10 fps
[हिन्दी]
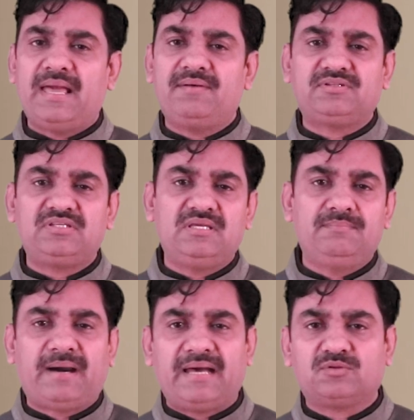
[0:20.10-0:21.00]
मायावती की
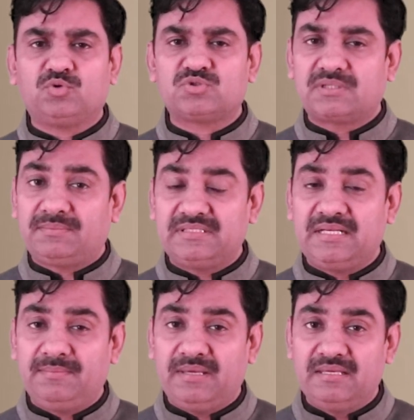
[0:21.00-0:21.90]
बात को
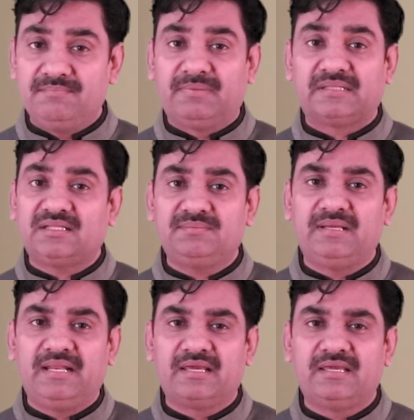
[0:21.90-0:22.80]
समझने में ही मदद
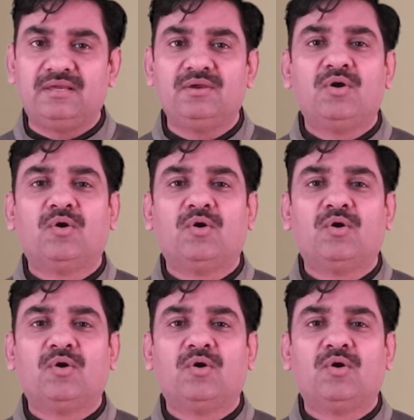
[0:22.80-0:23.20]
मिलेगी